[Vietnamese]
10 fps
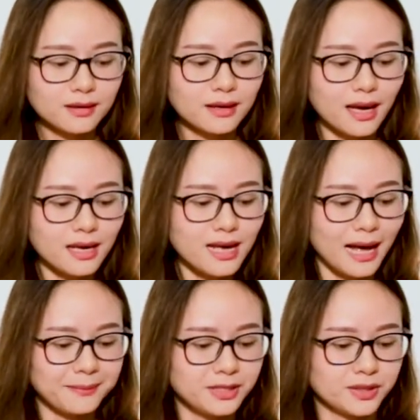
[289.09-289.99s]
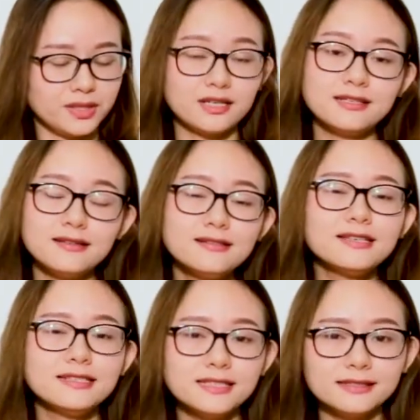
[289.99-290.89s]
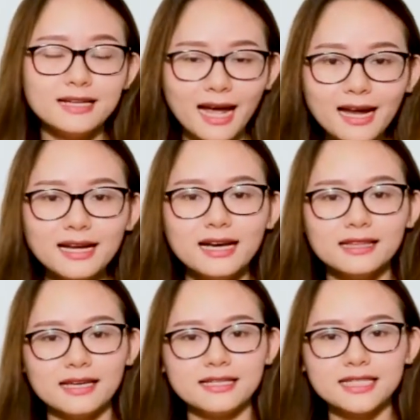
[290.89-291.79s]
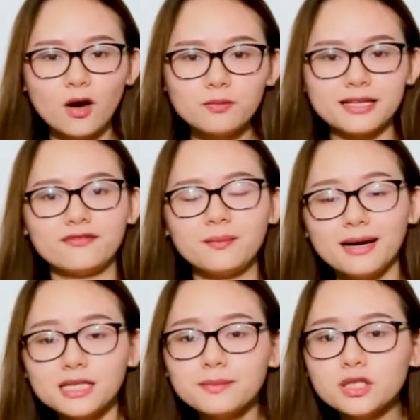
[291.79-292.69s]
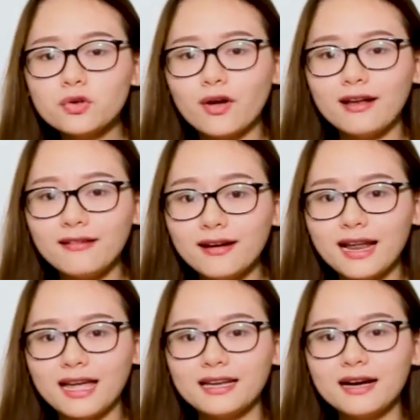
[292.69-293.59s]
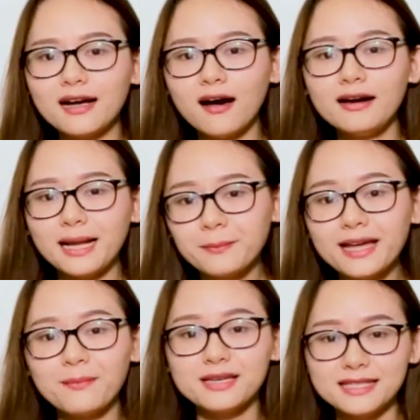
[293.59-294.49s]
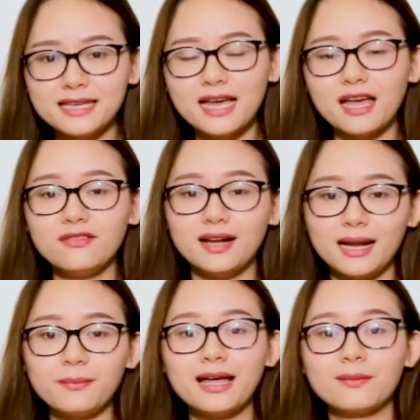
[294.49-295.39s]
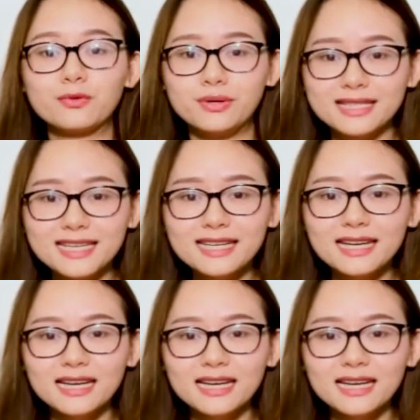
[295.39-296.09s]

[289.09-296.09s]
cái hàm lượng những cái chất dinh dưỡng khác thì trong sản phẩm Max Muscle Gainer này nó có 5 g BCA và 5 g creatine